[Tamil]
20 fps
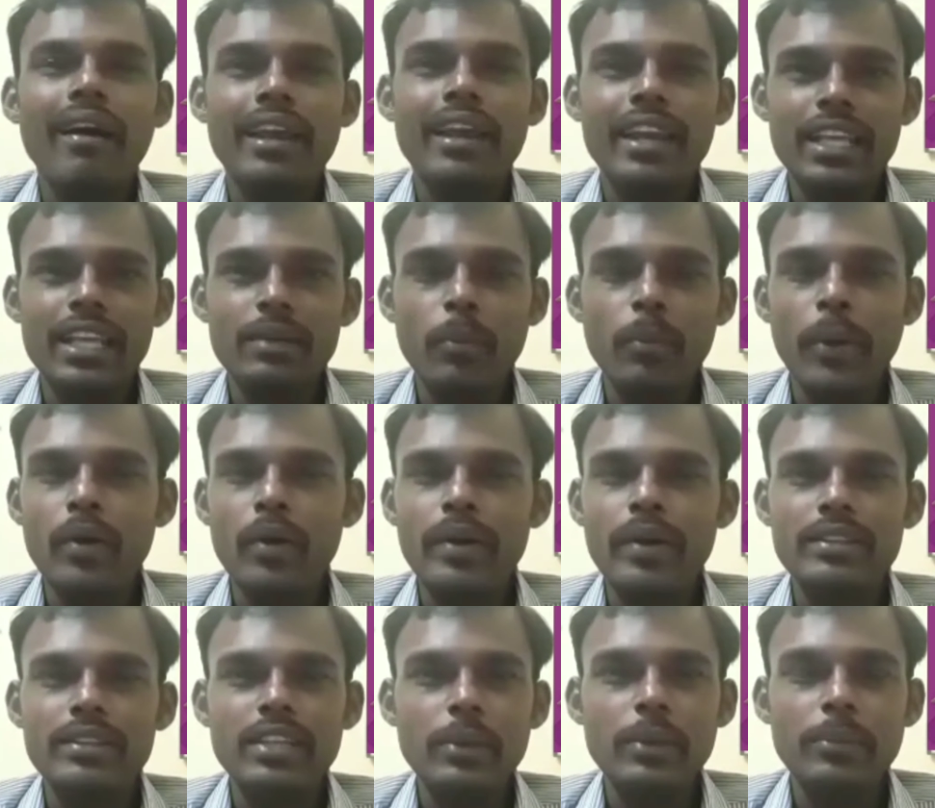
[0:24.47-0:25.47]
இன்றைக்கி நம்ம
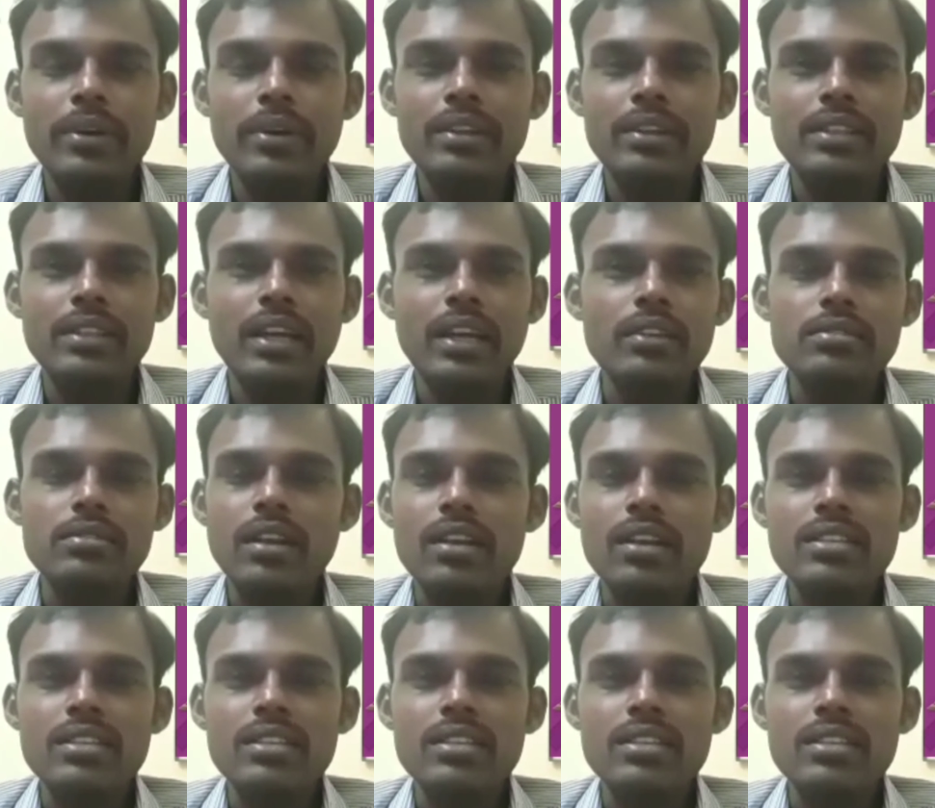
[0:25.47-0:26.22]
பார்க்கக்கூடிய தலைப்பு தனுசு